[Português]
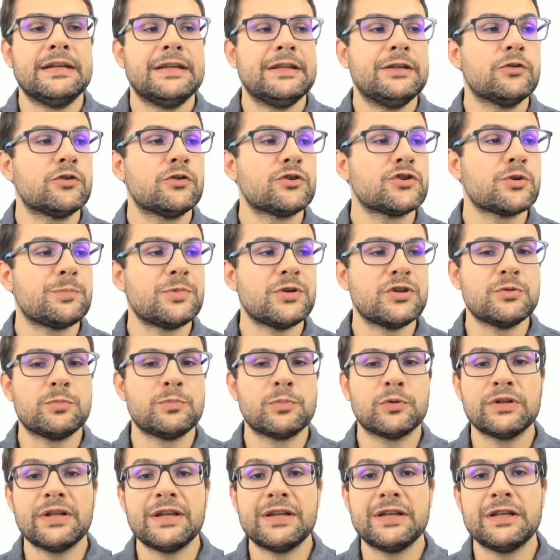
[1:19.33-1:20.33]
E hoje eu pedi
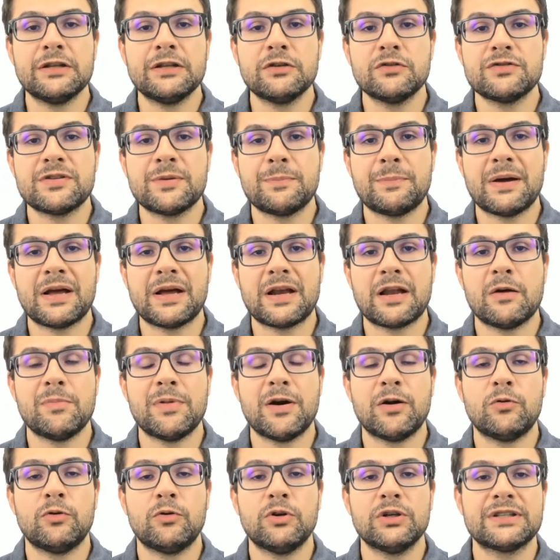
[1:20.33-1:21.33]
para o Danilo separar
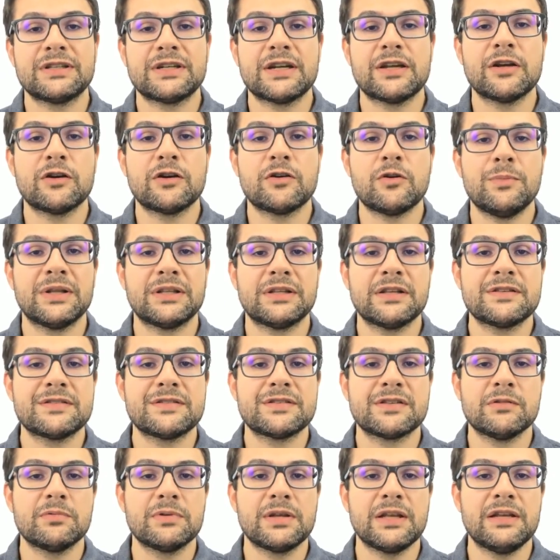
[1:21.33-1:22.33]
uma outra
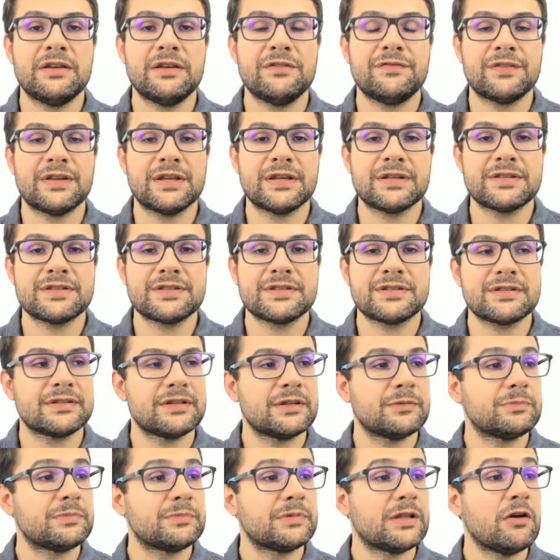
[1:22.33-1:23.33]
recomendação que ele fez.
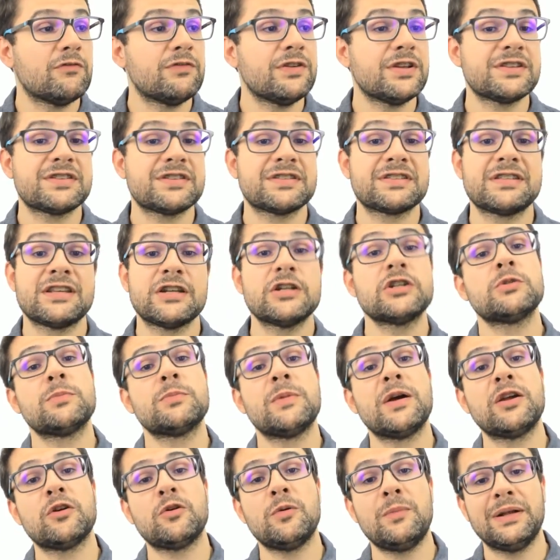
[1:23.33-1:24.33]
Talvez seja
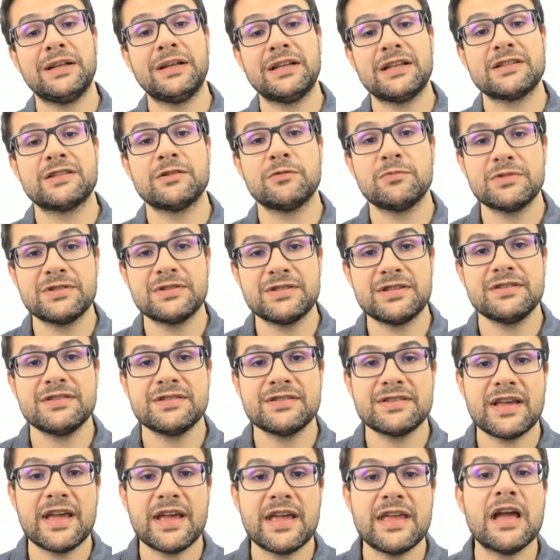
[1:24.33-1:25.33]
uma recomendação que se
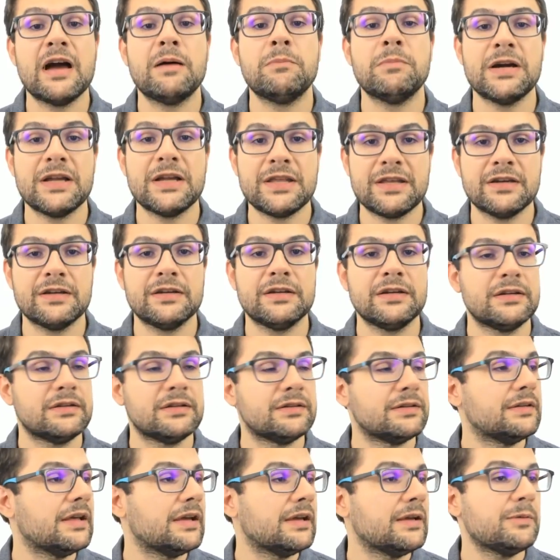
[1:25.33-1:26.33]
encerre amanhã,
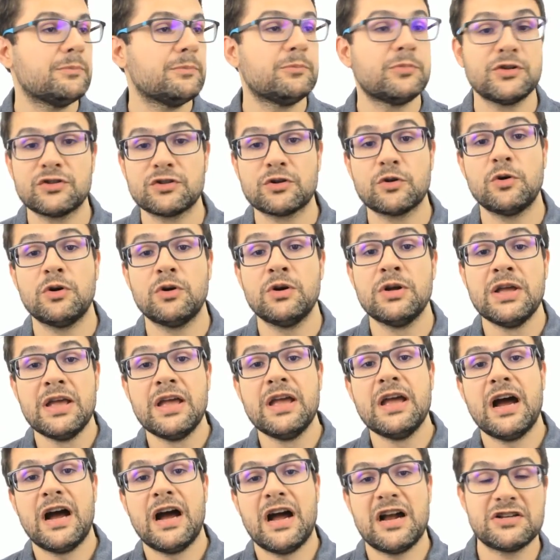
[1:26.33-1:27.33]
né? É por isso que eu
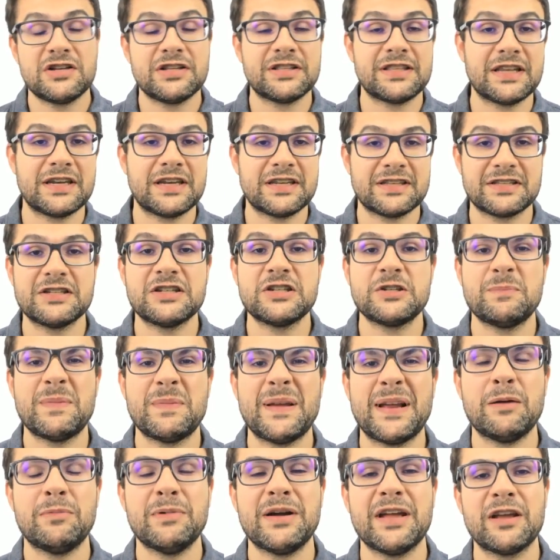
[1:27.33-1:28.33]
acho interessante
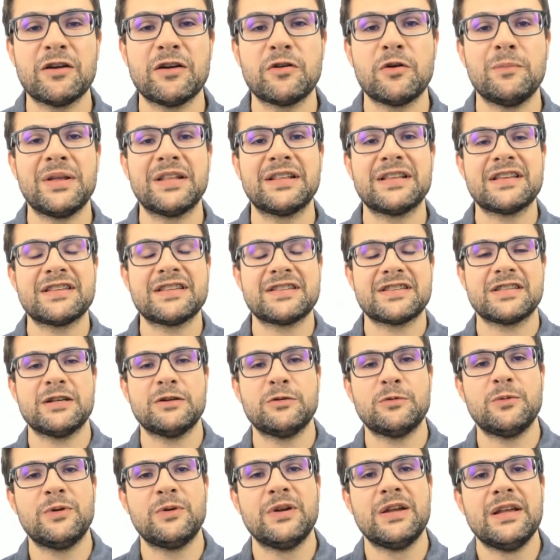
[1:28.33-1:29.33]
pegar uma
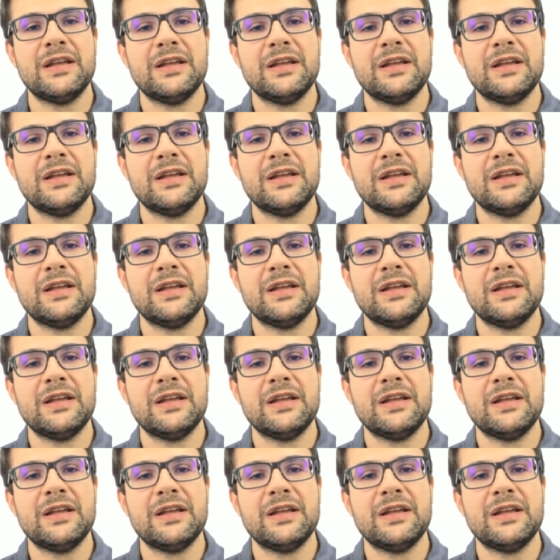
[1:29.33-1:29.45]
recomendação